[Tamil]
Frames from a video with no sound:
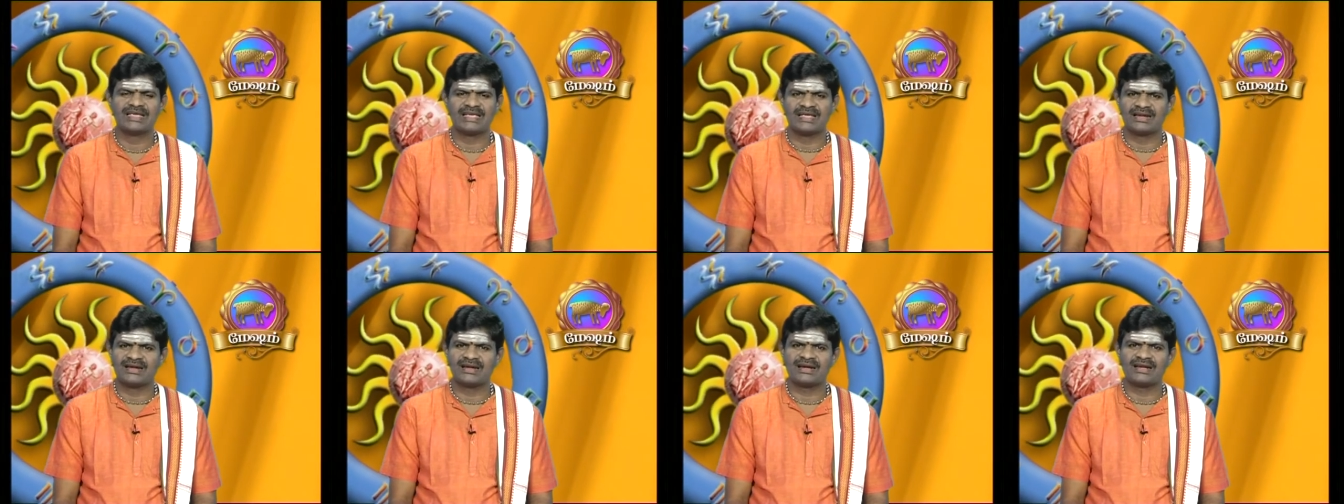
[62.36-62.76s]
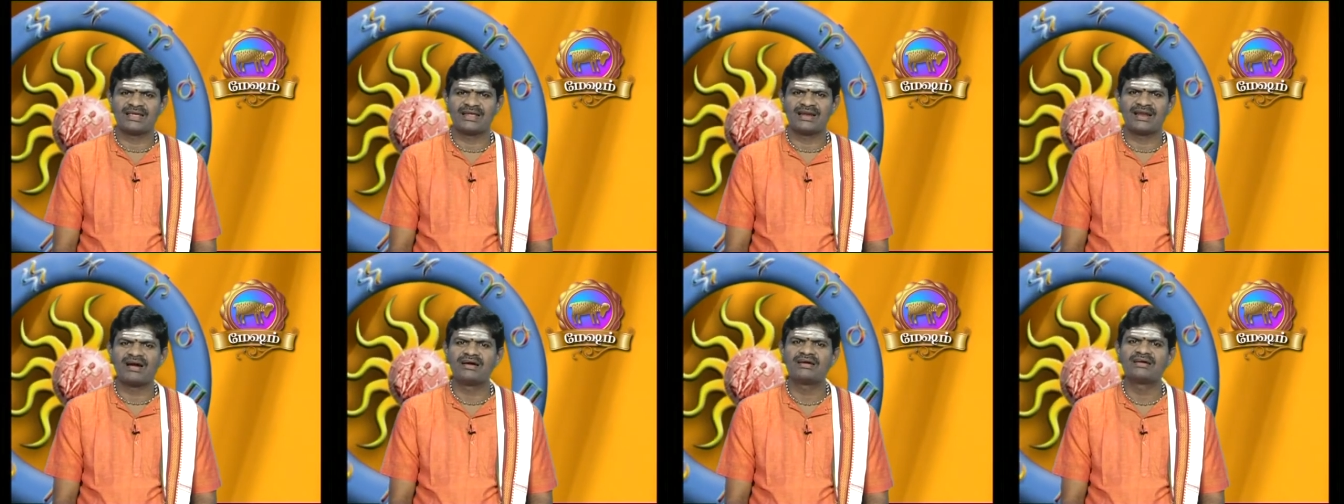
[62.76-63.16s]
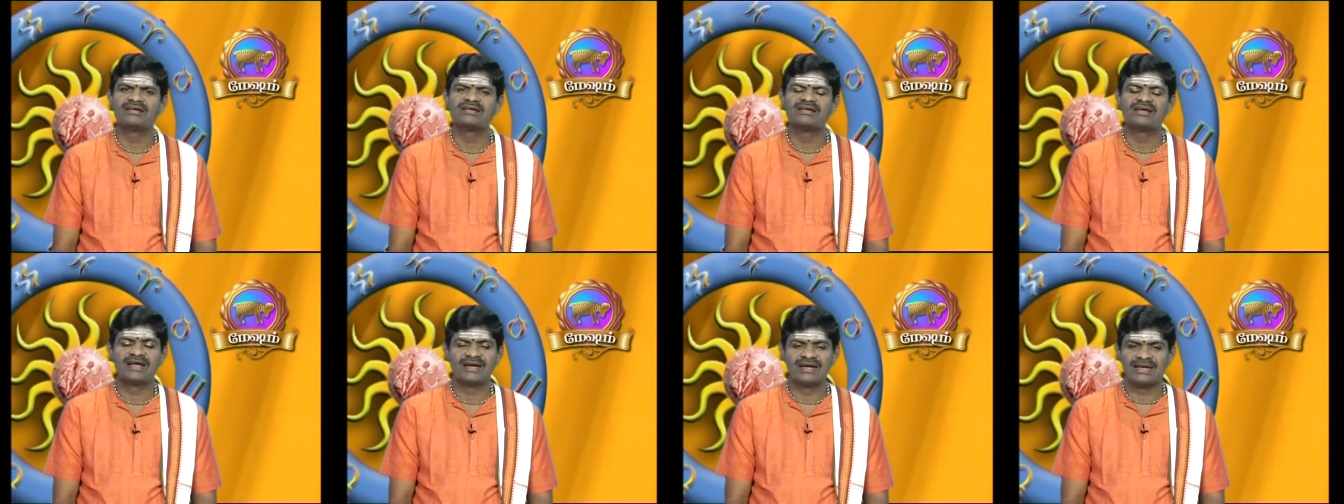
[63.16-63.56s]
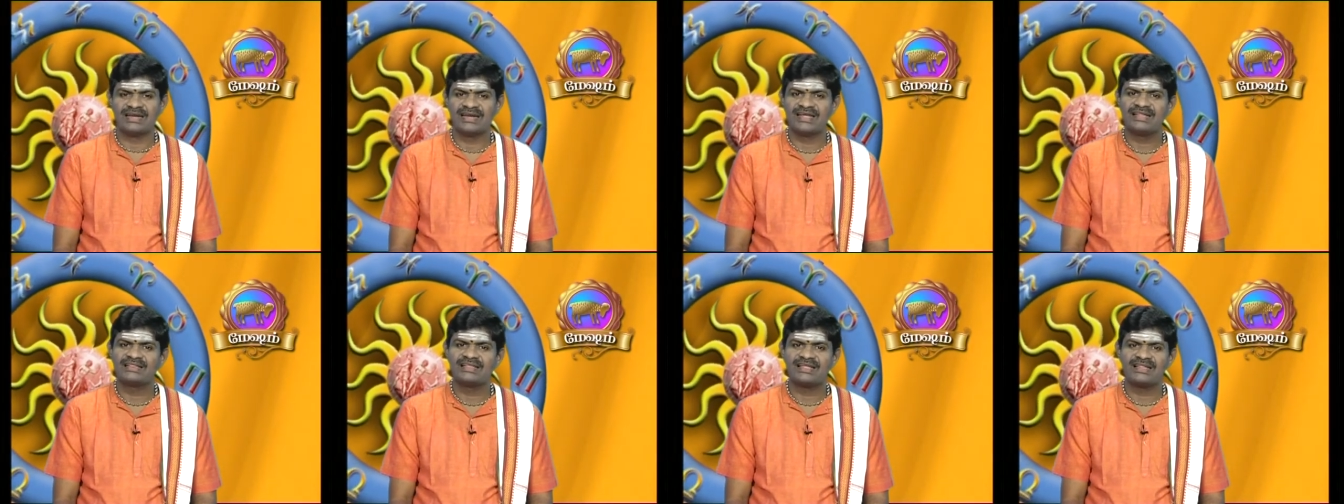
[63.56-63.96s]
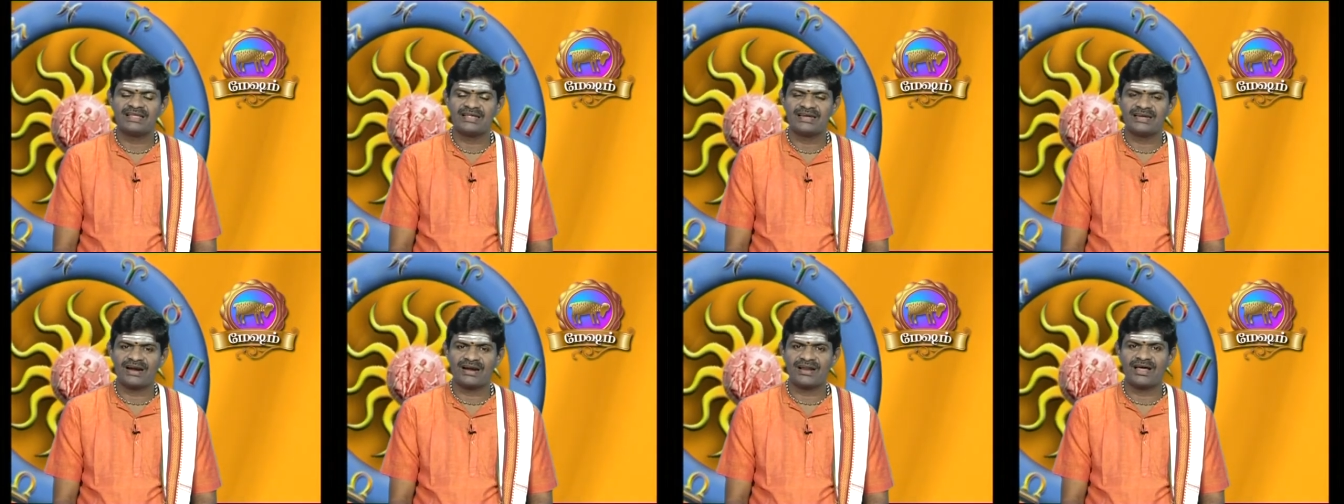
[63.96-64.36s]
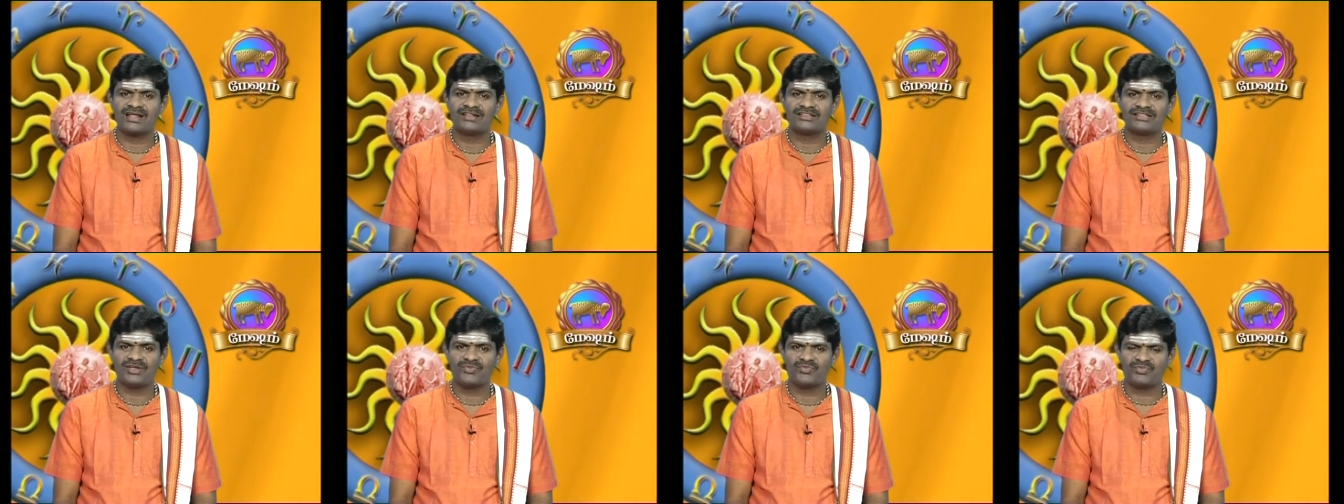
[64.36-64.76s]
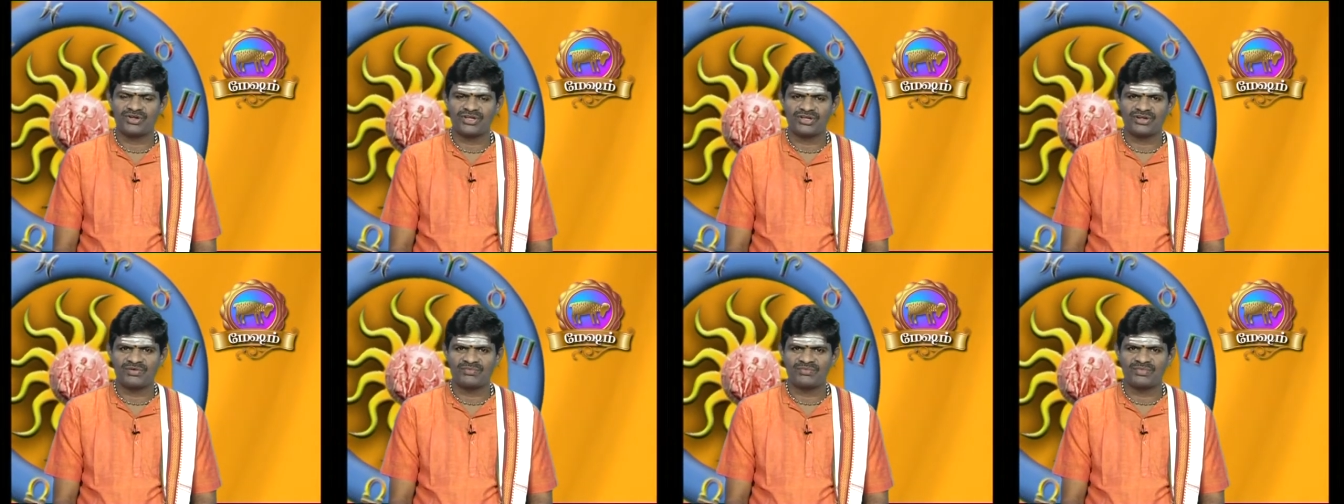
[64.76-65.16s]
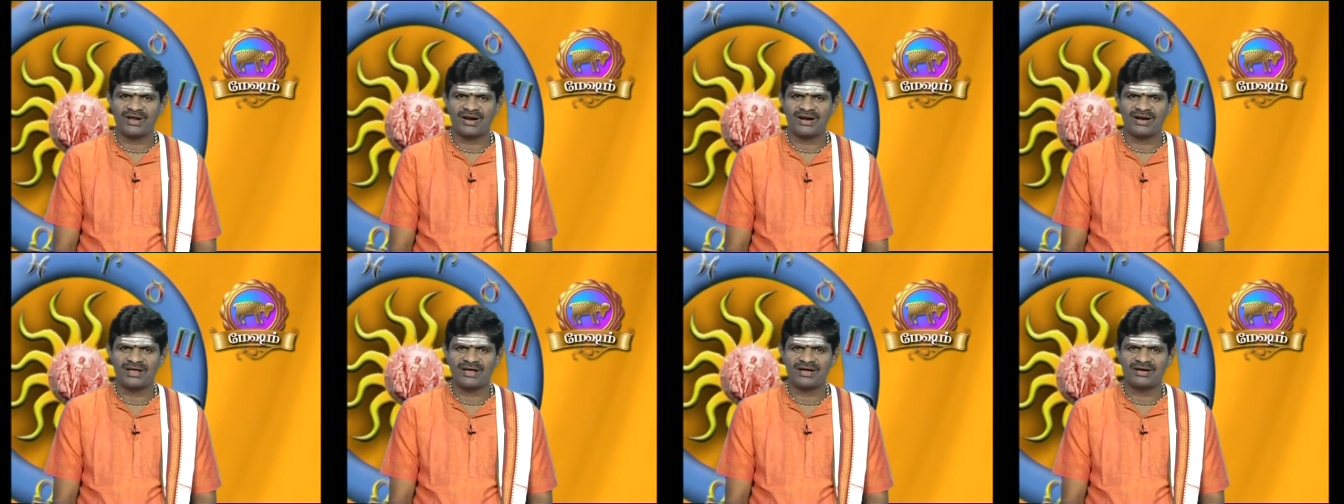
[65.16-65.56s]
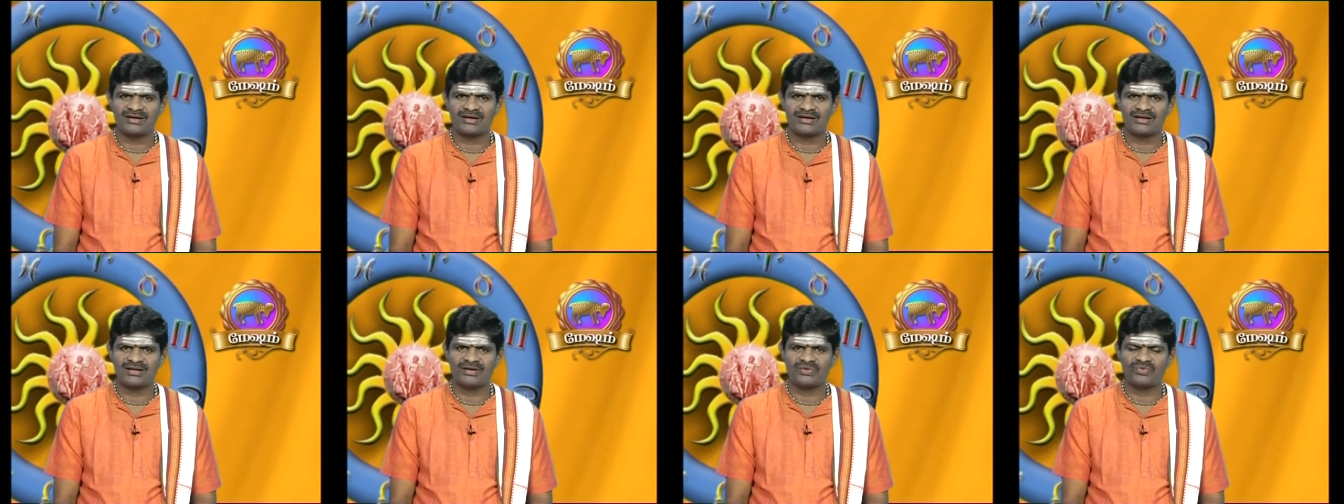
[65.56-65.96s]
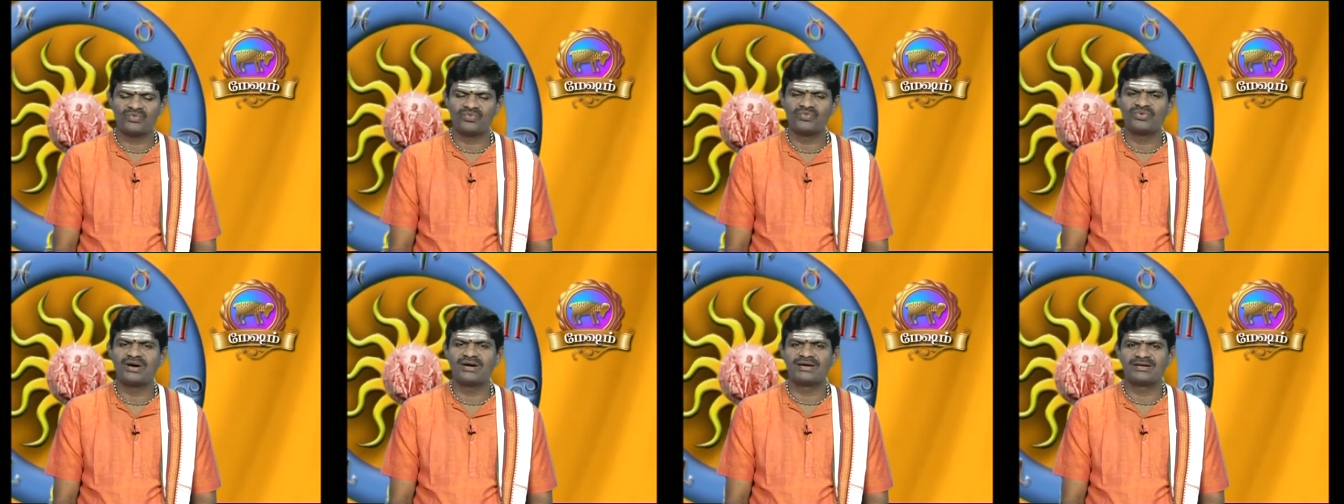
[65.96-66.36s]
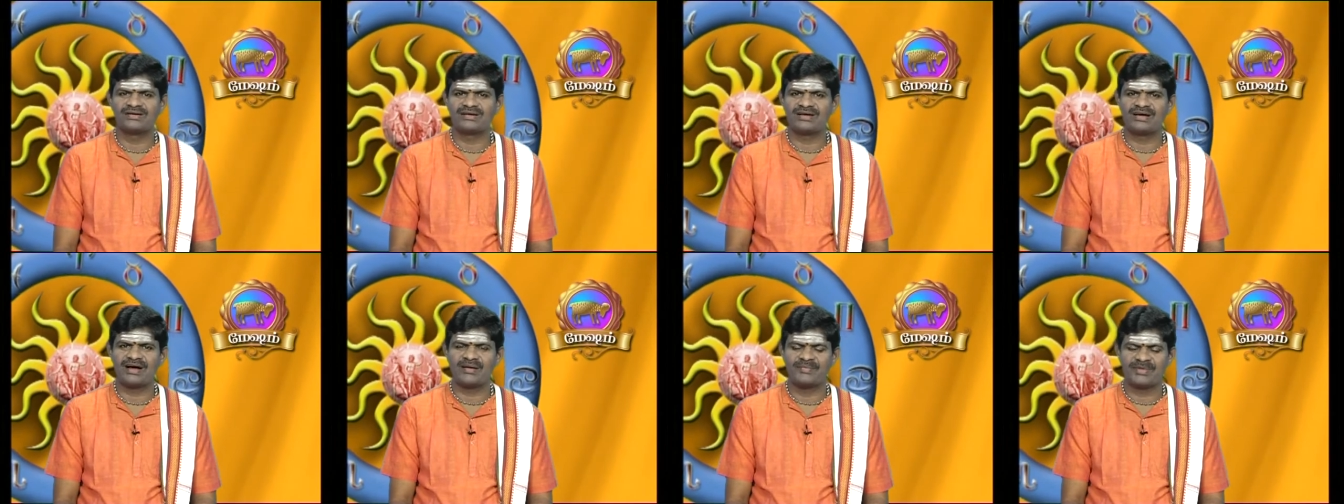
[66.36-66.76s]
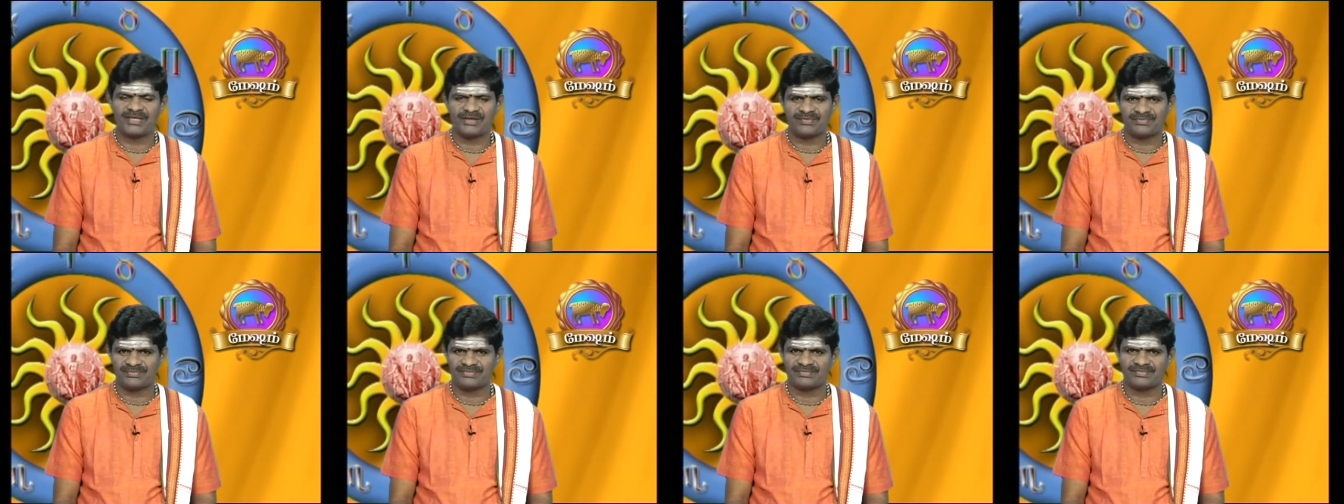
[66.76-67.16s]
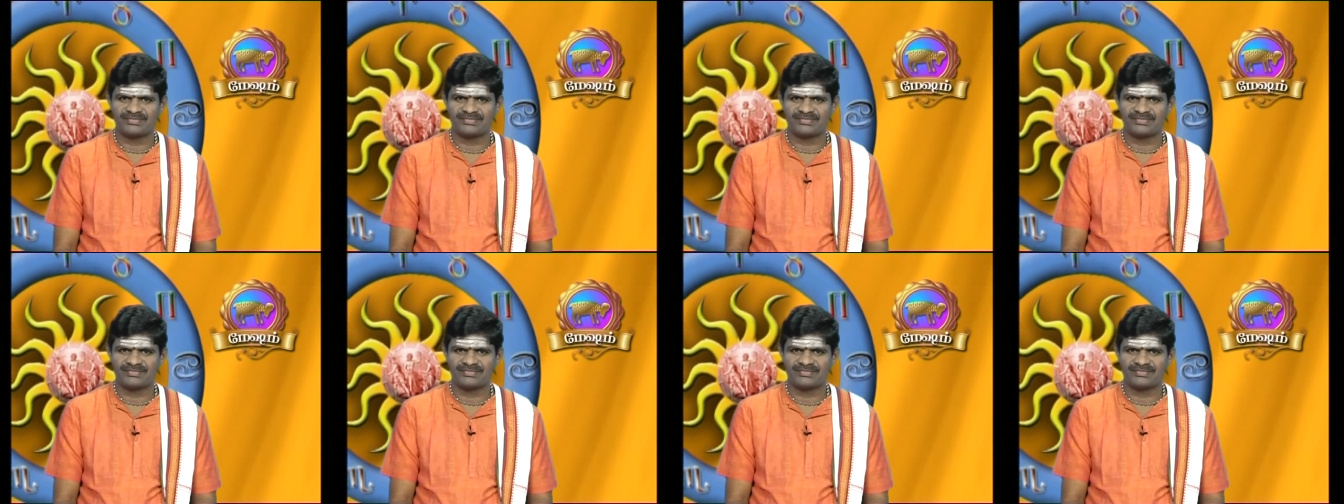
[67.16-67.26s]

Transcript: இன்றைய நாள் நினைத்ததை நடாத்தி முடிக்கும் நாளாக உங்களுக்கு அமையும்